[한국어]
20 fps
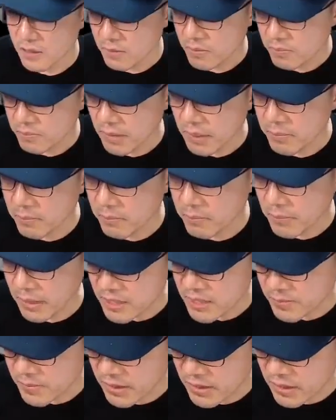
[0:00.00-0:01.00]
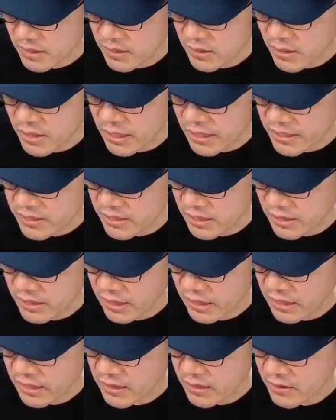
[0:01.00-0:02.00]
맨 마지막엔 이렇게까지 된다.
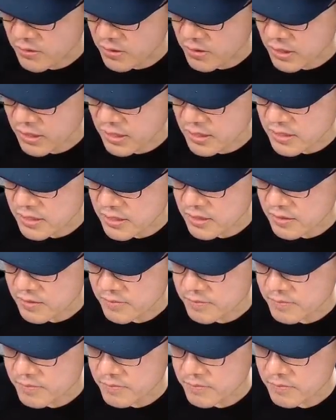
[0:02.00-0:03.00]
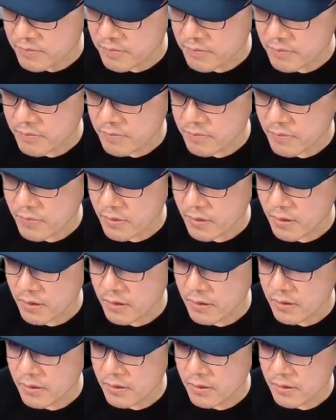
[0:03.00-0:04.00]
이렇게까지.
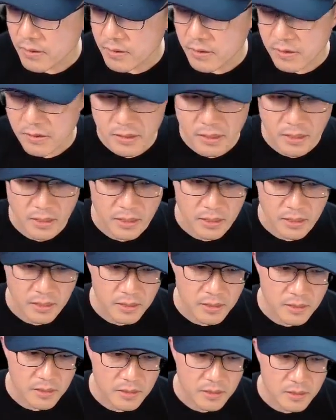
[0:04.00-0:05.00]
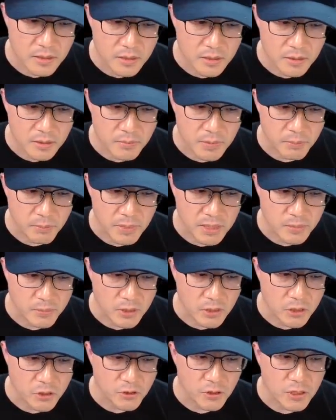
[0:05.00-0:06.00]
아, 쉽적맨 네. 네.
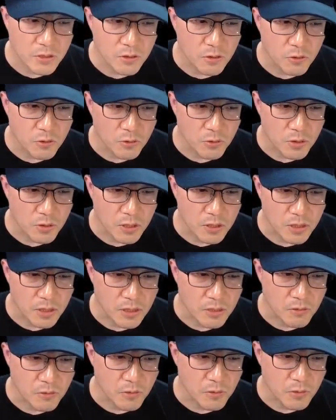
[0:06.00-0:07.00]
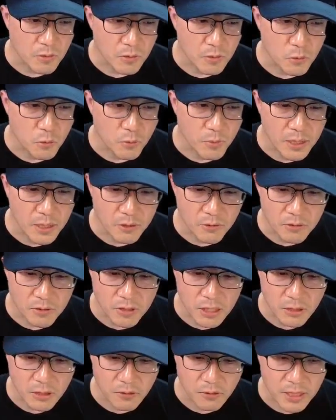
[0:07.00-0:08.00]
마지막에 쉐이더도 이렇게 돼 있고 노말도
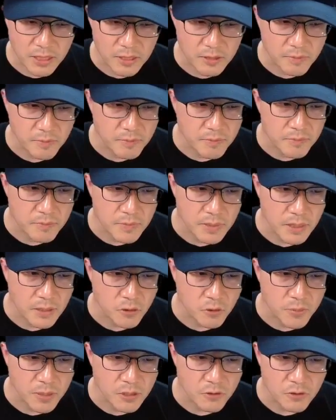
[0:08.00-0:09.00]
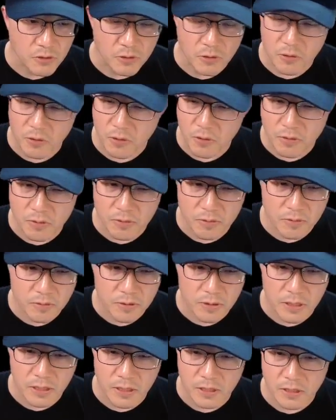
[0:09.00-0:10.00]
있네요, 나름. 네, 노말도 있고.
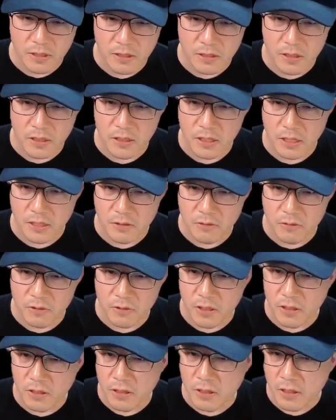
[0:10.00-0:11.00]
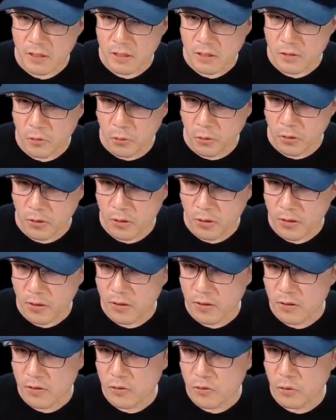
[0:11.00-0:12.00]
네, 이렇게 돼 있고요. 돌!
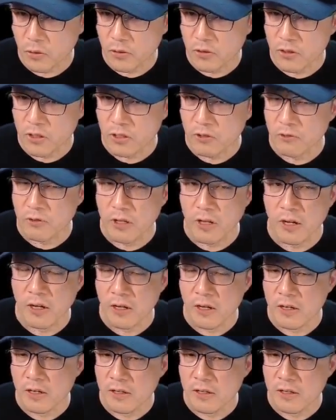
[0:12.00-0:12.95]
돌들 있고요.